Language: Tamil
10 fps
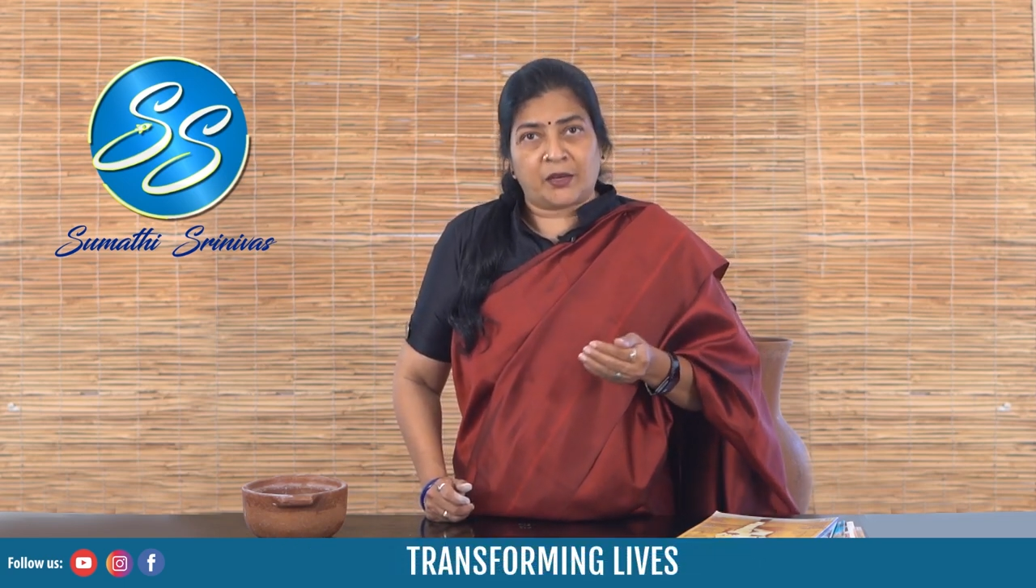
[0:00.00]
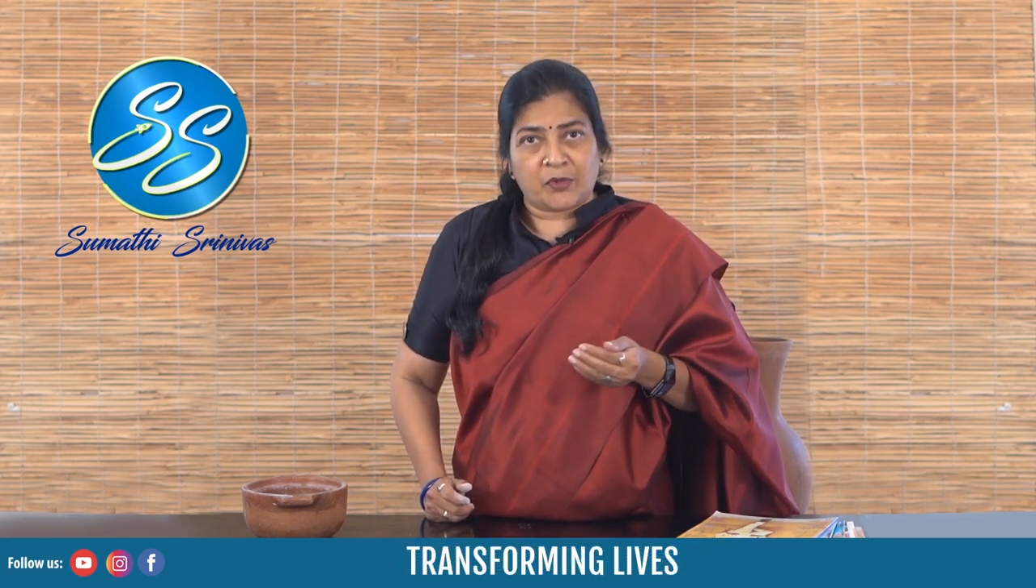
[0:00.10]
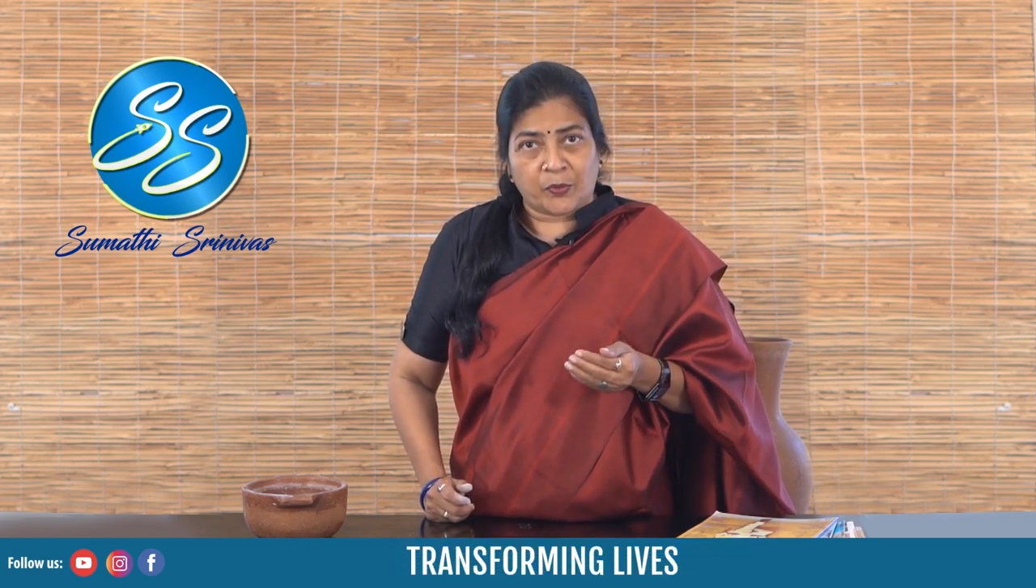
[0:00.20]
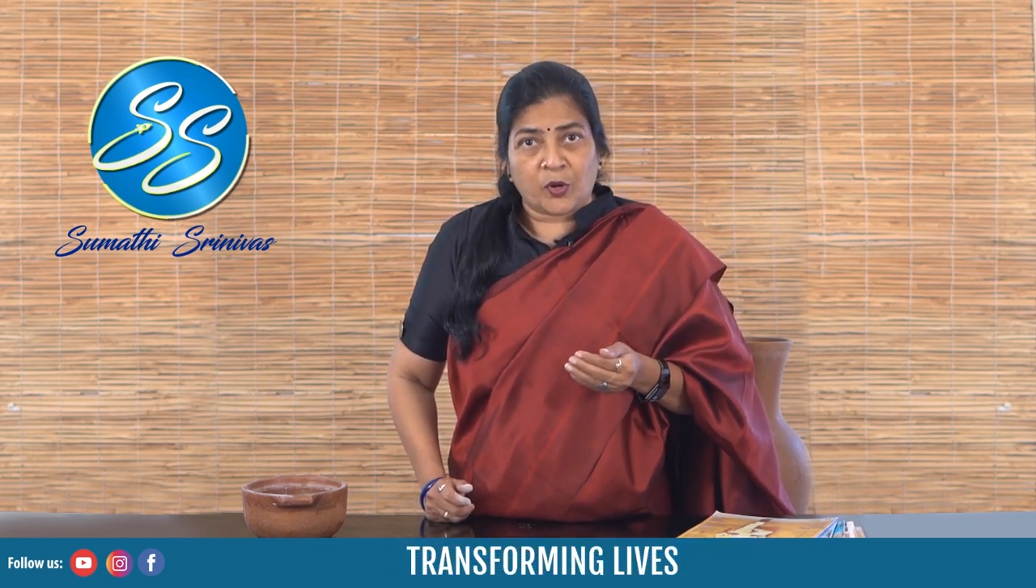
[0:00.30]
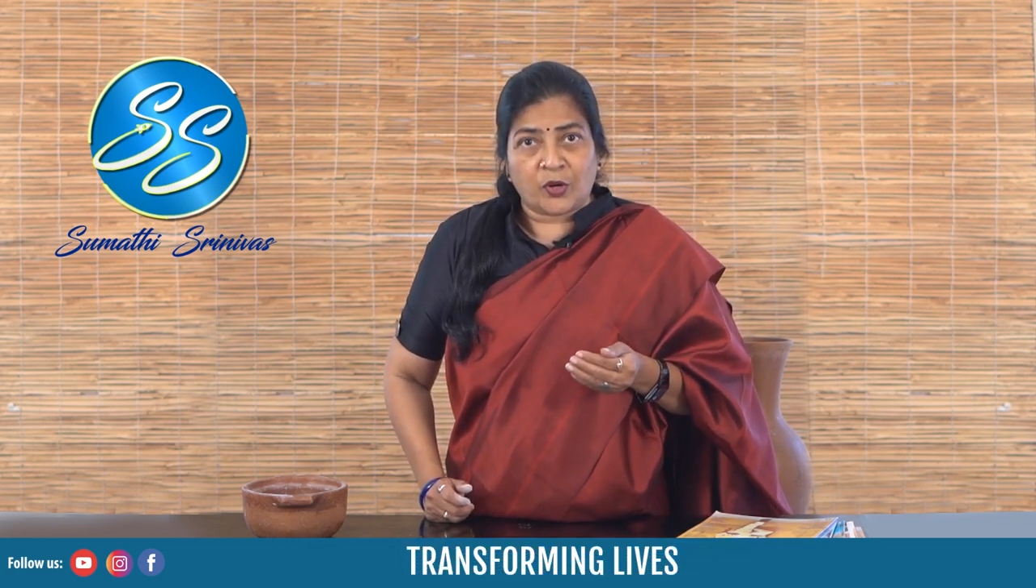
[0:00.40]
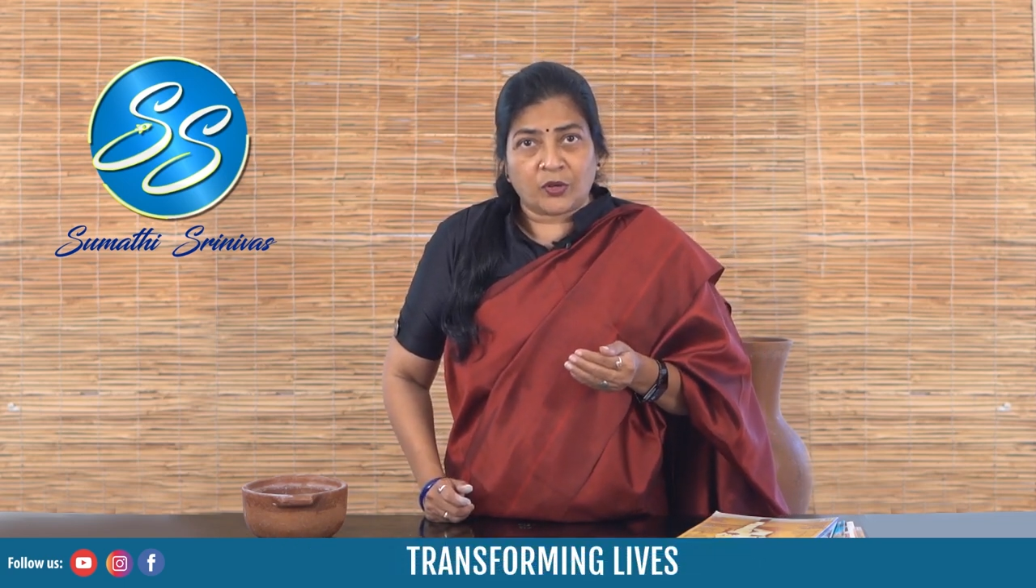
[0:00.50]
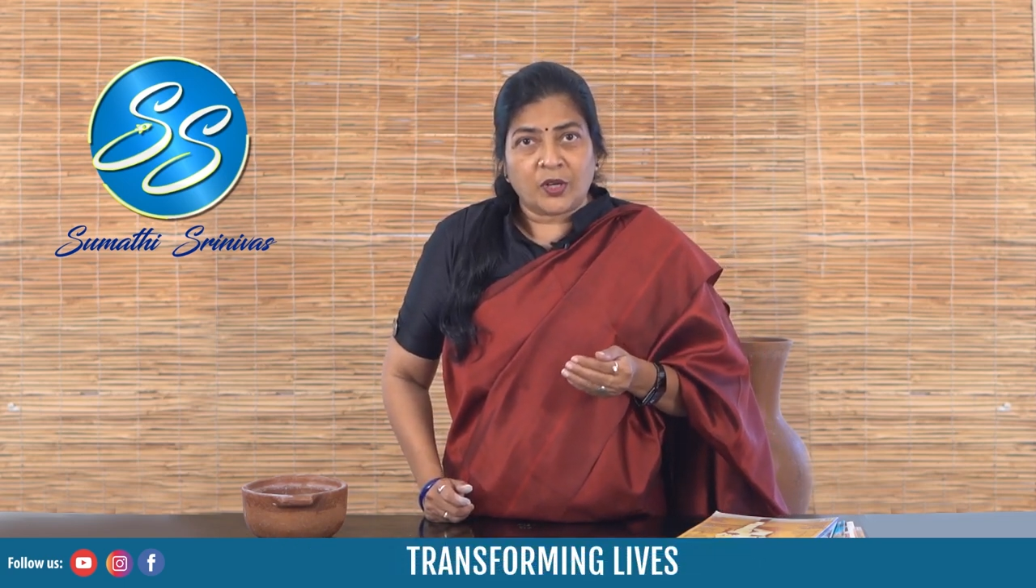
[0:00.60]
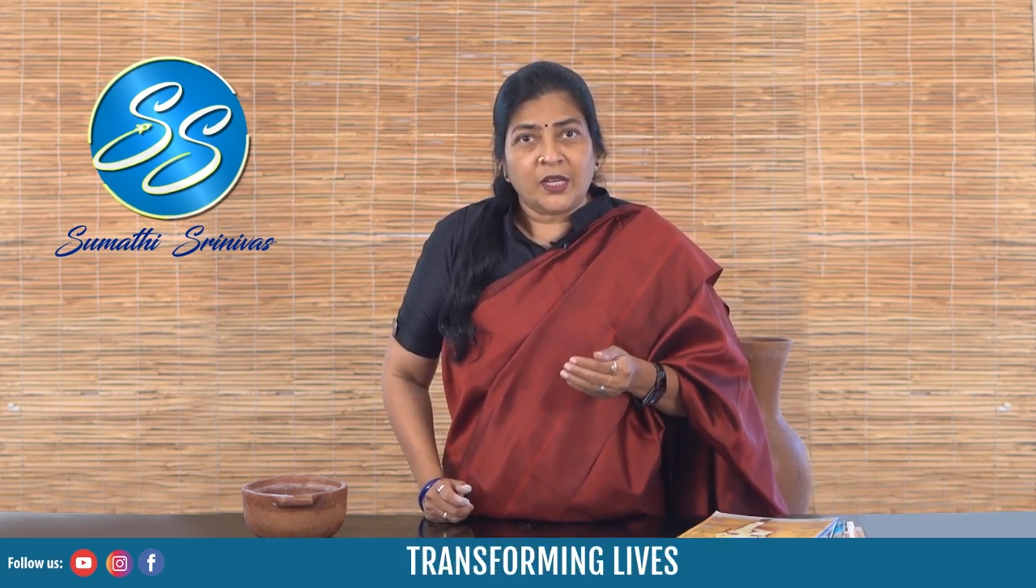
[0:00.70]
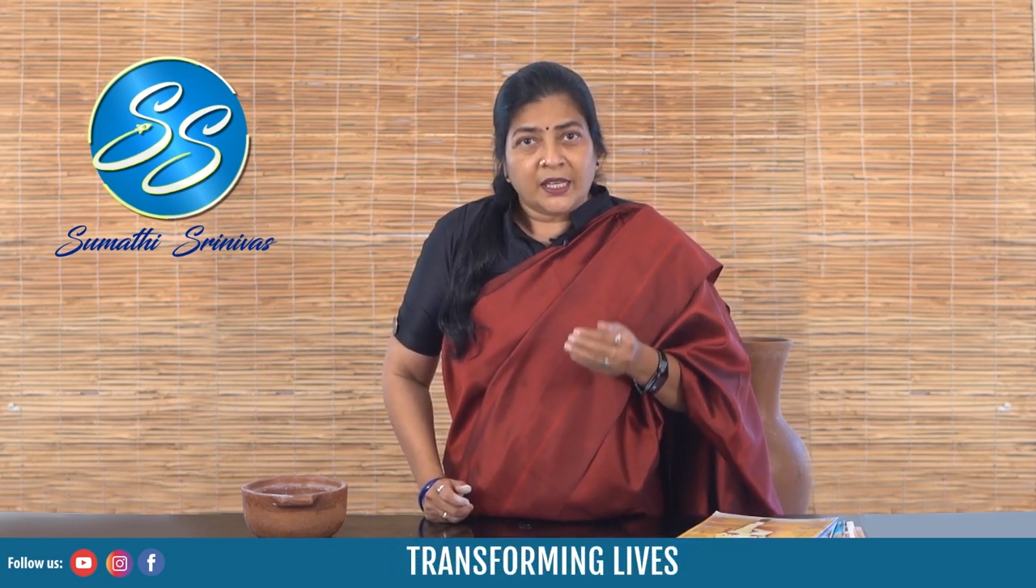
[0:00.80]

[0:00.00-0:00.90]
நம்ம போகணும்